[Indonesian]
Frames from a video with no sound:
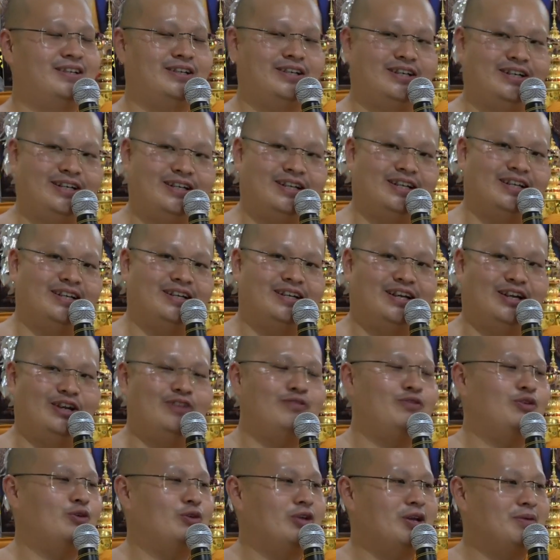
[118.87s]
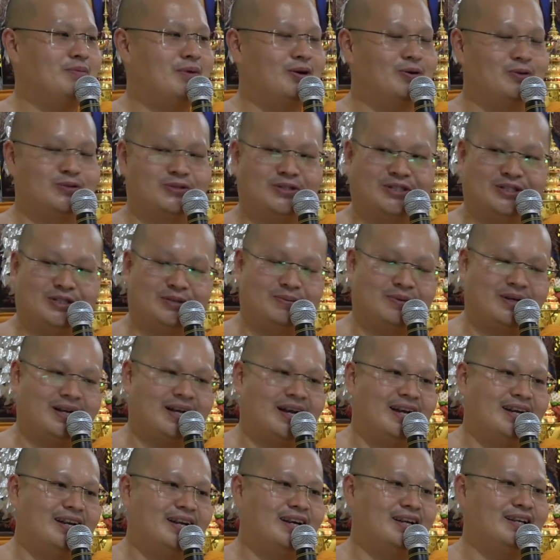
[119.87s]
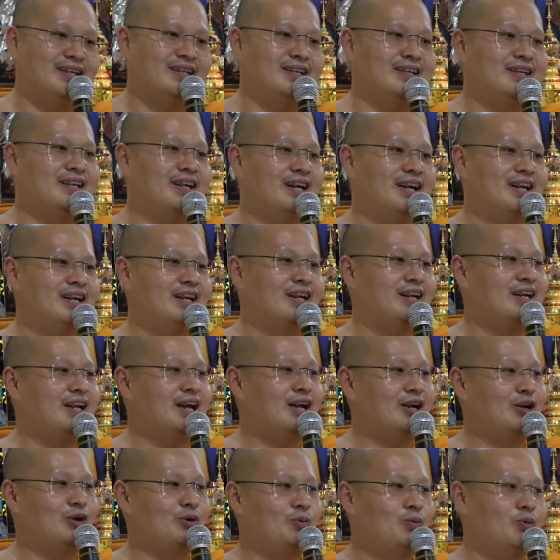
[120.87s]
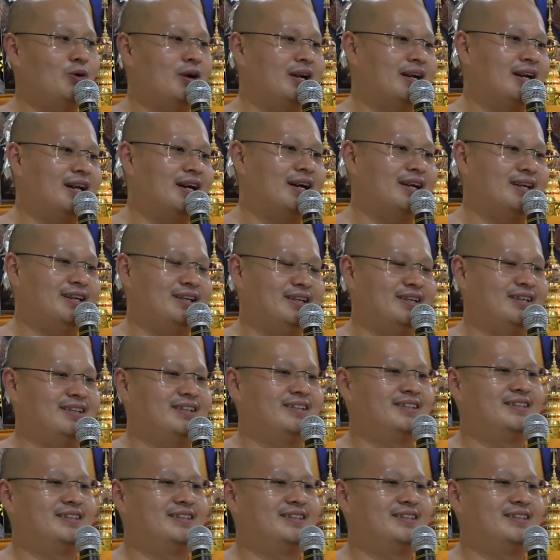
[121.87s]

di, ini view-nya bagus. Di sebelah kanan ada danau buatan,